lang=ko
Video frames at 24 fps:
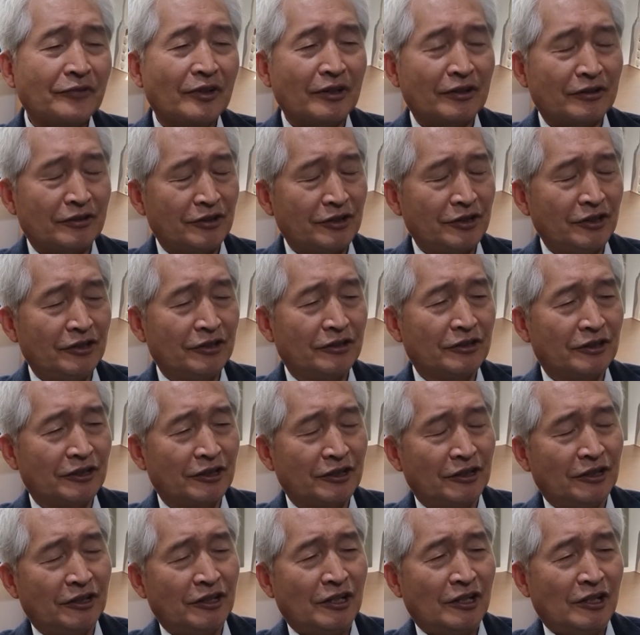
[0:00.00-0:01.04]
그래서
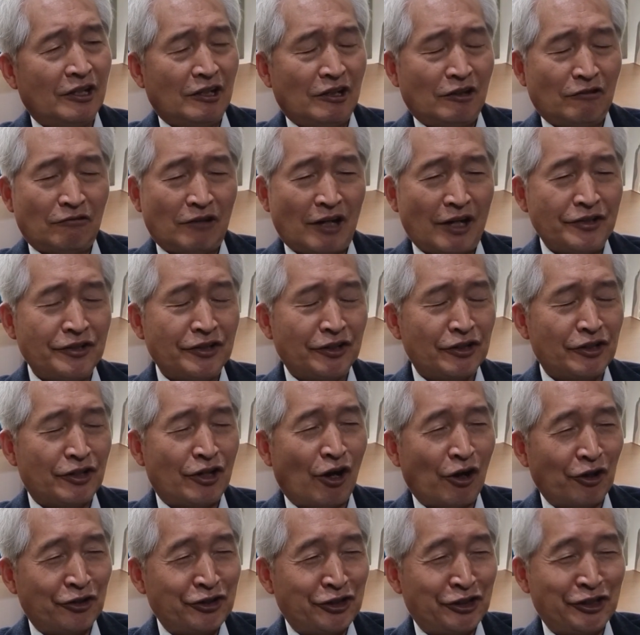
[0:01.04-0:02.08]
이거를 완전히
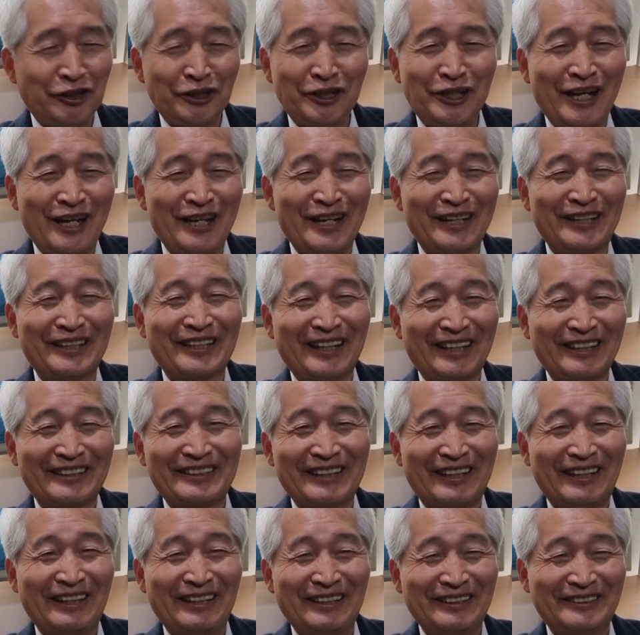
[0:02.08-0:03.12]
혁신을 해야
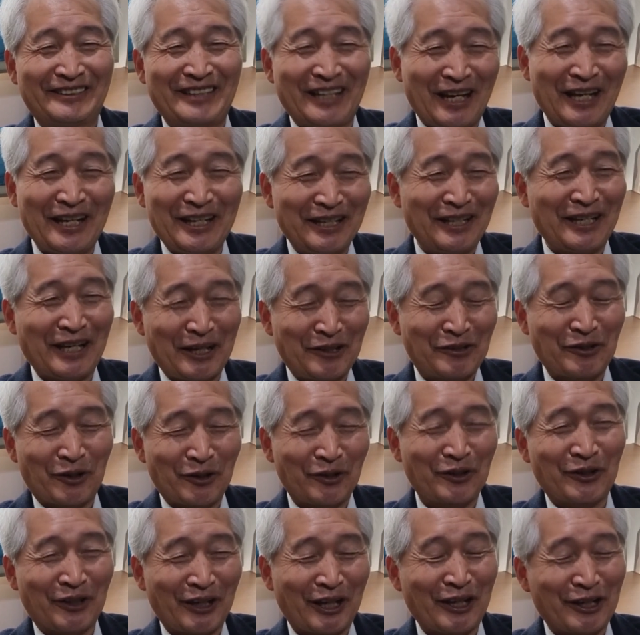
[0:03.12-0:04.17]
되겠다. 제2의
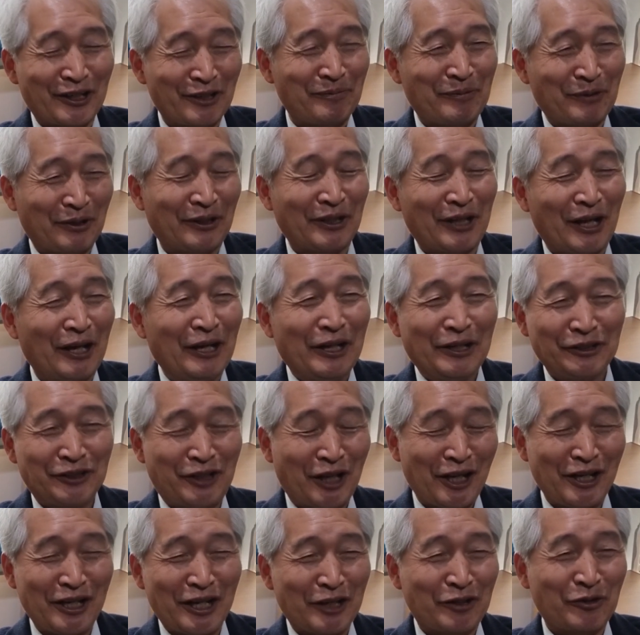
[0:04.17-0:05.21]
종교개혁이 필요하다.
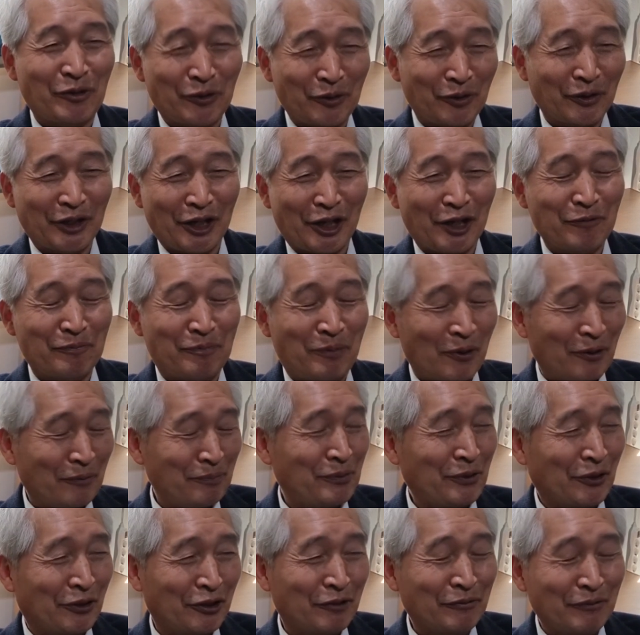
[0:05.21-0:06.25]
제2의 종교개혁의
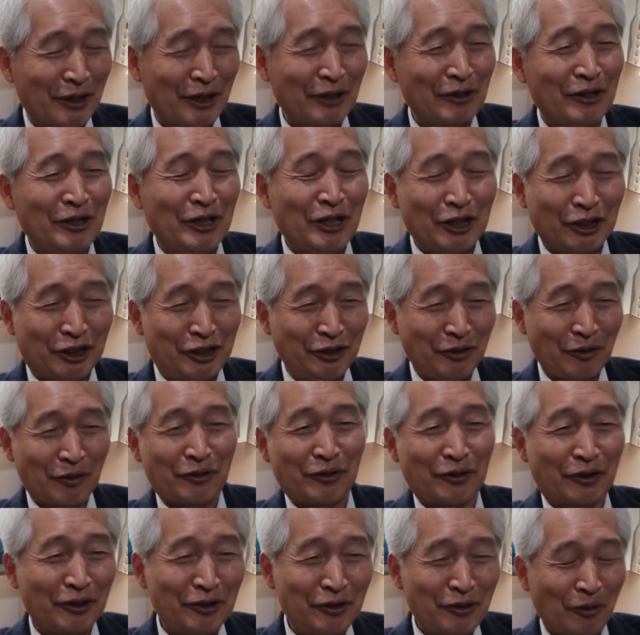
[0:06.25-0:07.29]
표현 뭐예요?
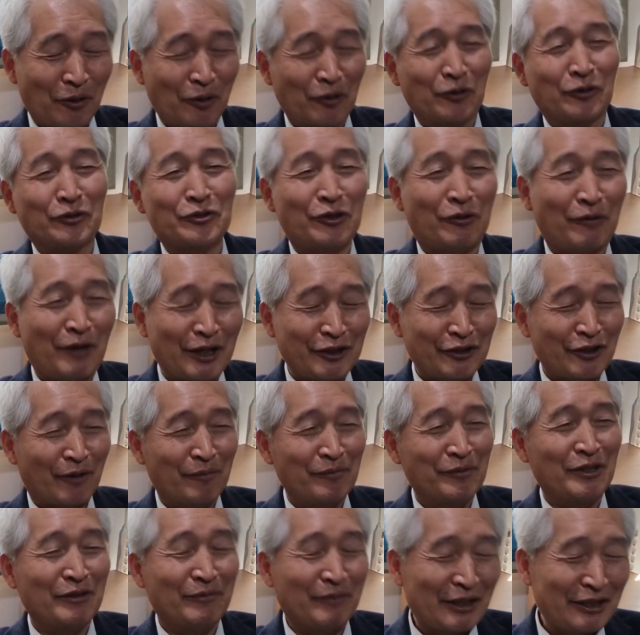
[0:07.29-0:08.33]
기독교는 용서와
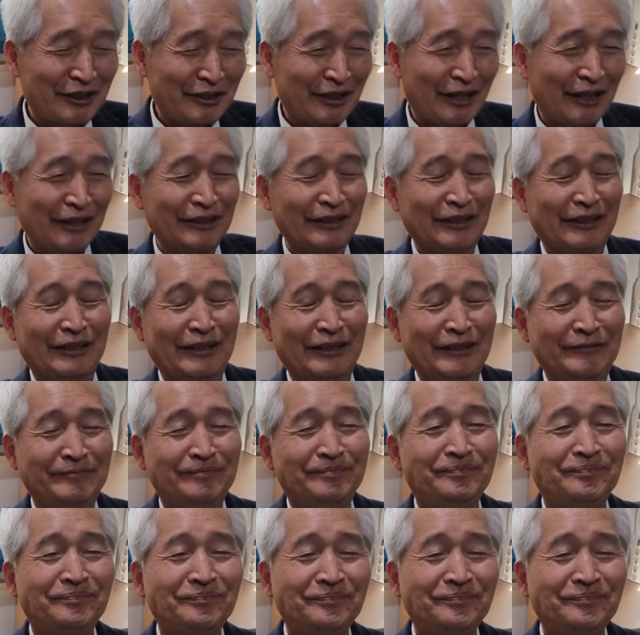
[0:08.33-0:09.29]
섬김의 신앙이다.